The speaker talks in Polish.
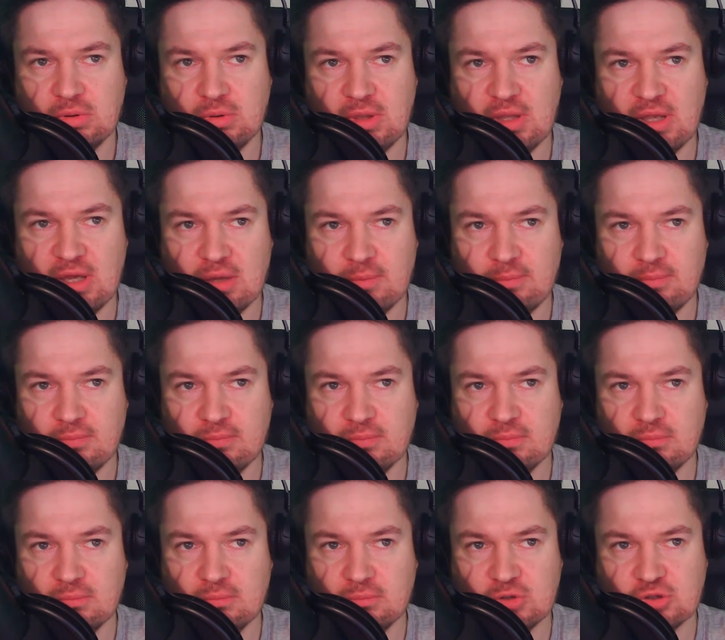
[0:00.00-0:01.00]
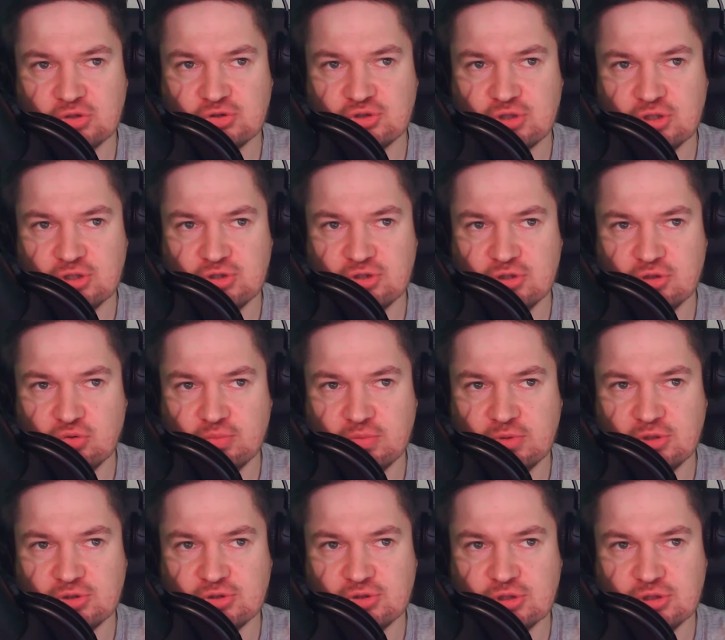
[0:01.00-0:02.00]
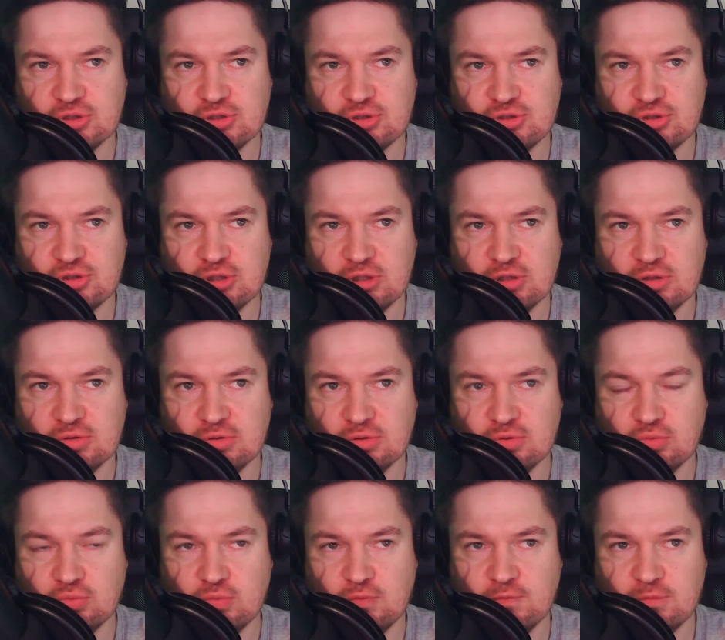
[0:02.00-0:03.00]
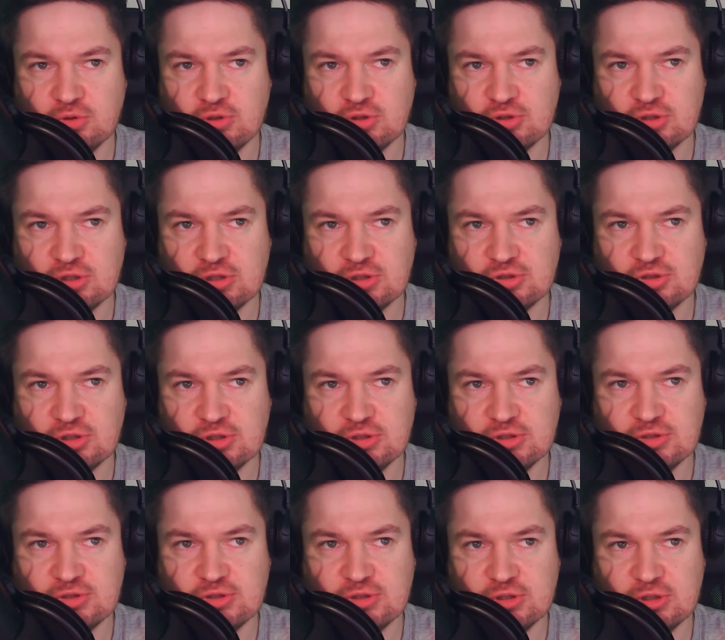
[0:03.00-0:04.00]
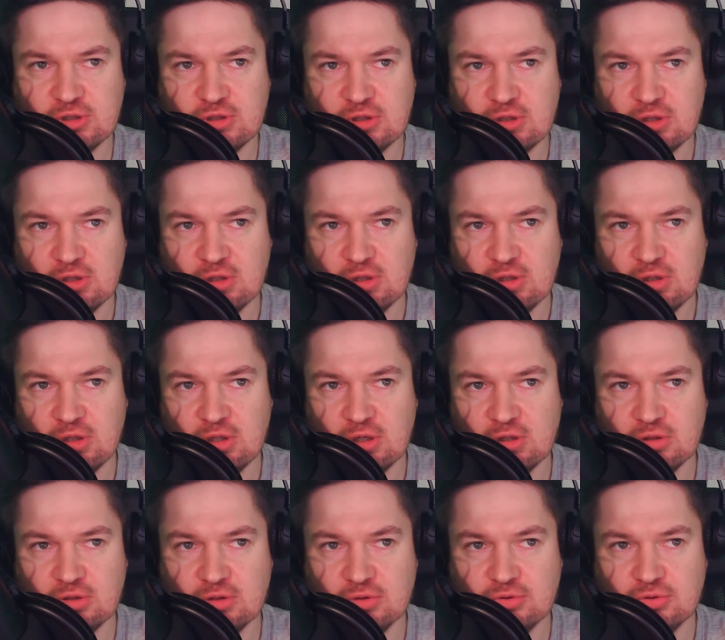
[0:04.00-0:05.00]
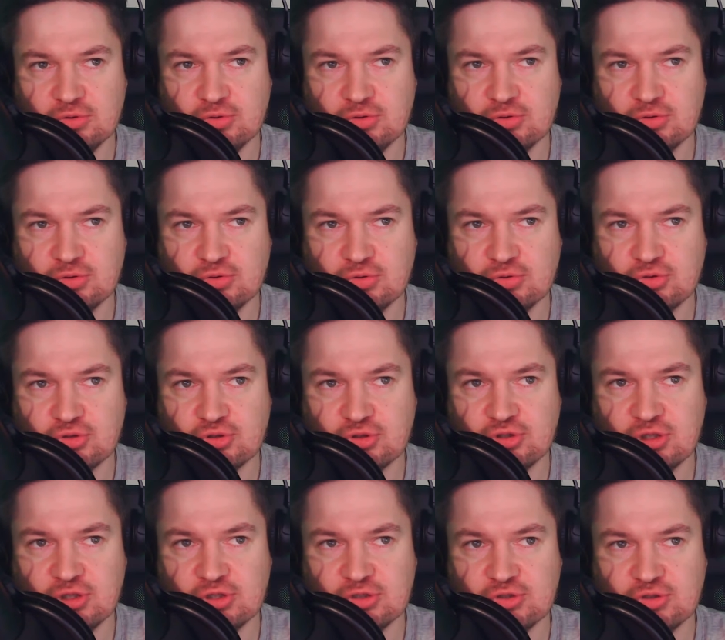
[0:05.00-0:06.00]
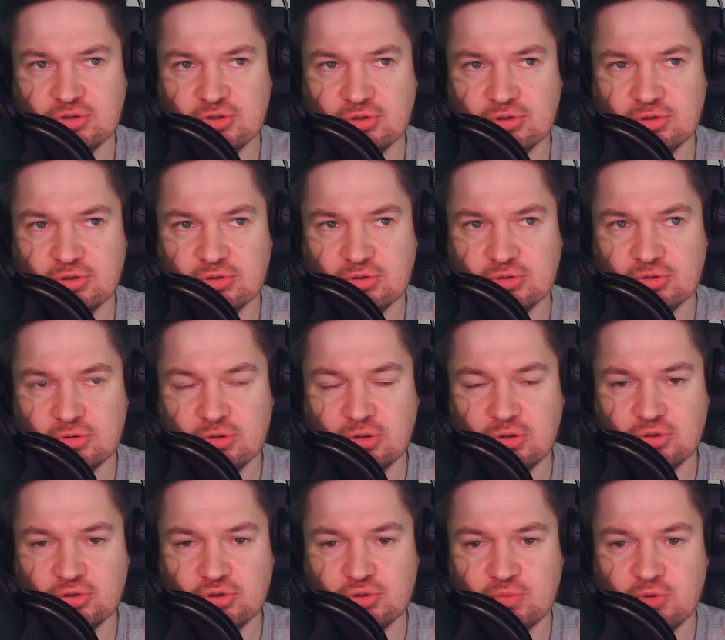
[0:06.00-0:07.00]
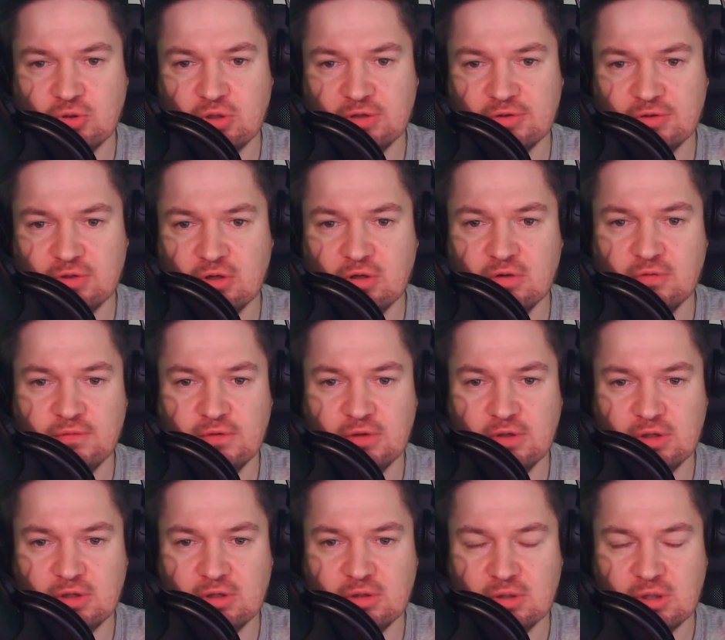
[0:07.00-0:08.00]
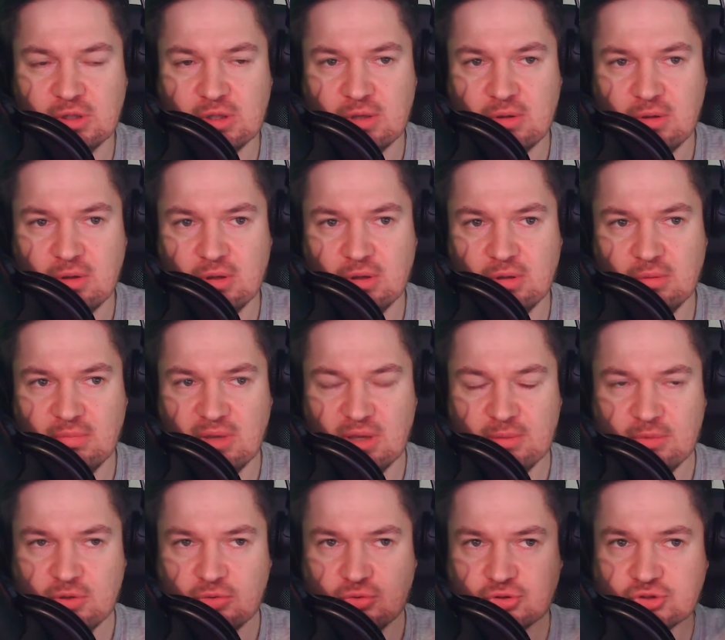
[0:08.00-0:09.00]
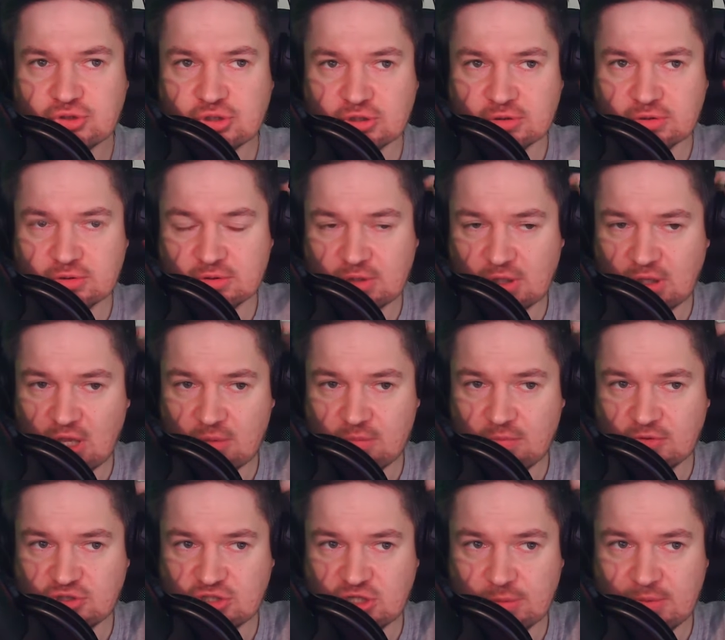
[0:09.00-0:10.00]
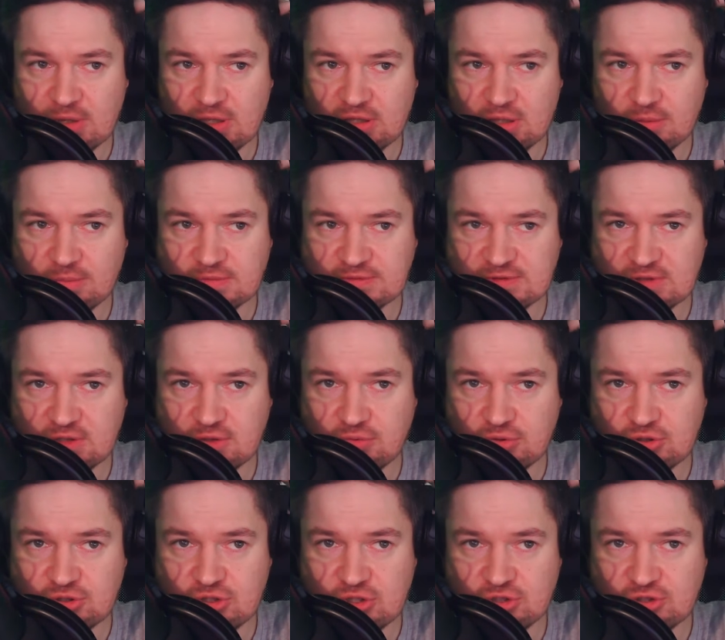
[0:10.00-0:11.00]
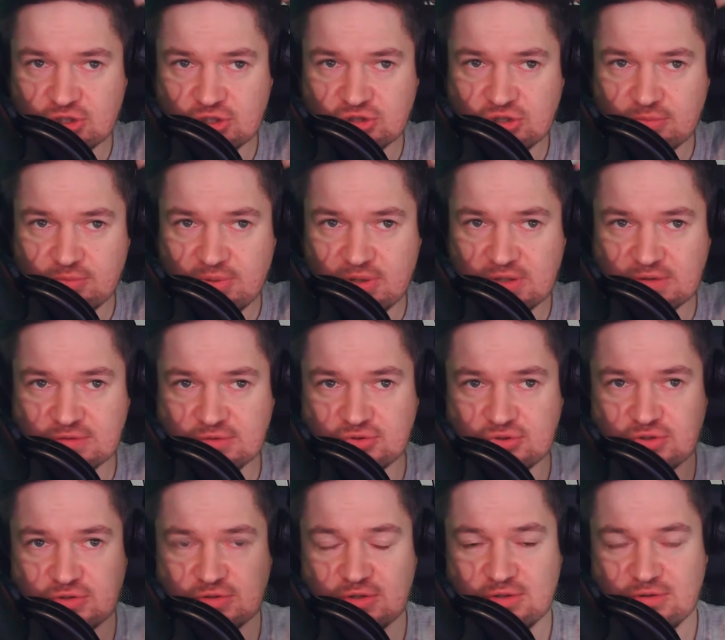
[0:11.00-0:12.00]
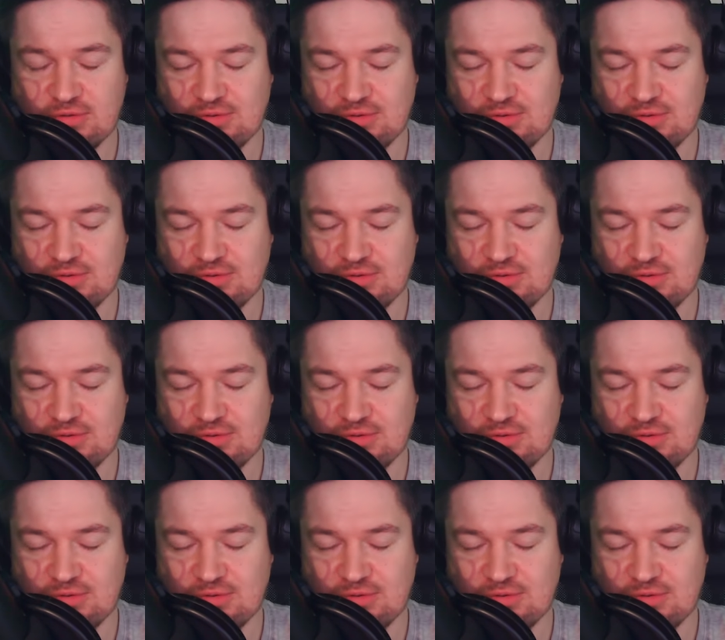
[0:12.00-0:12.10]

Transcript: Na mm, szczęście lub nieszczęście, no umówmy się, że na szczęście, jako 38-latkowie y, E, mamy już ten, tak jak powiedziałem, etap zachłyśnięcia się bardzo czę